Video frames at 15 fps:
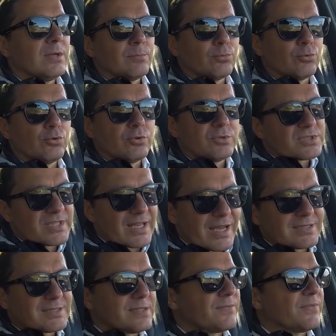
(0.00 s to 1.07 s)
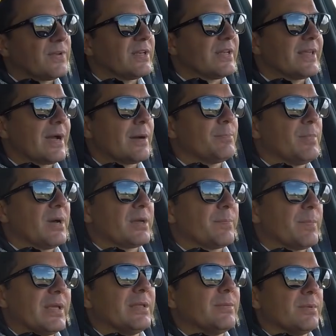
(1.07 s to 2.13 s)
Bunu işte her seferinde yapmak
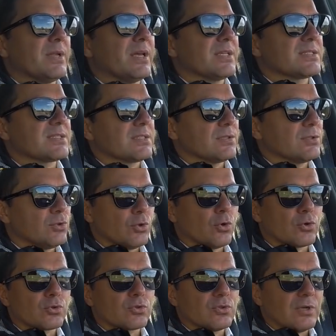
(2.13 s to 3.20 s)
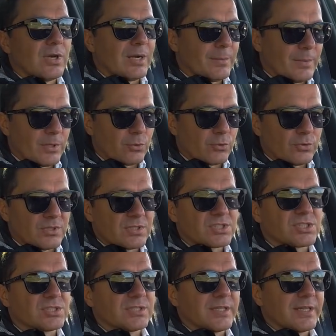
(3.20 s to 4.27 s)
beni biraz yordu ama onun
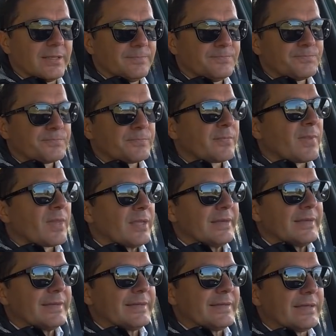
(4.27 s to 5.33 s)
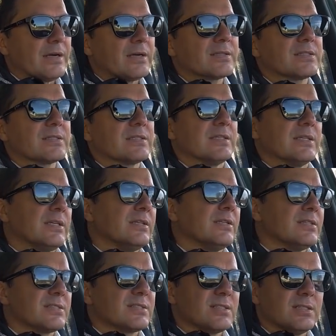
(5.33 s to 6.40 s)
dışında e, artık yeni
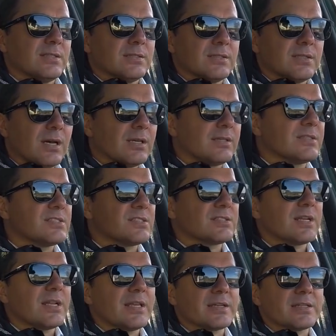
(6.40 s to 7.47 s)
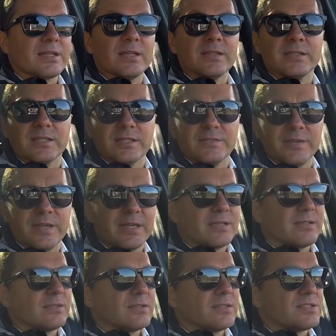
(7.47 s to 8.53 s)
nesil daha dijital ekranları ve
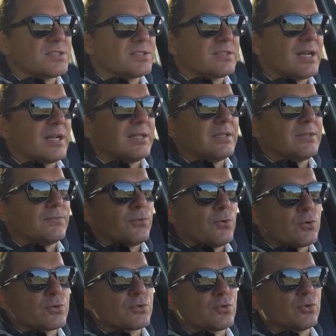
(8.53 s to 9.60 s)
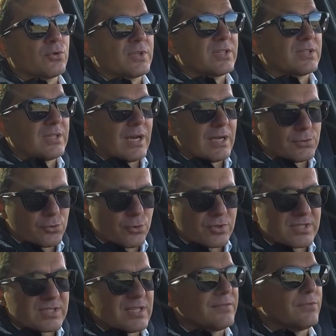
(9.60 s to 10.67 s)
dijital fonksiyonları daha
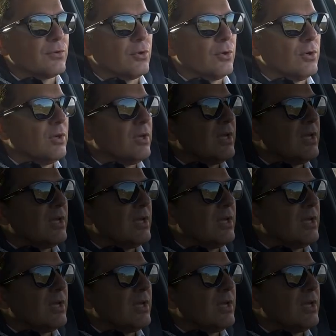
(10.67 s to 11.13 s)
çok seviyor.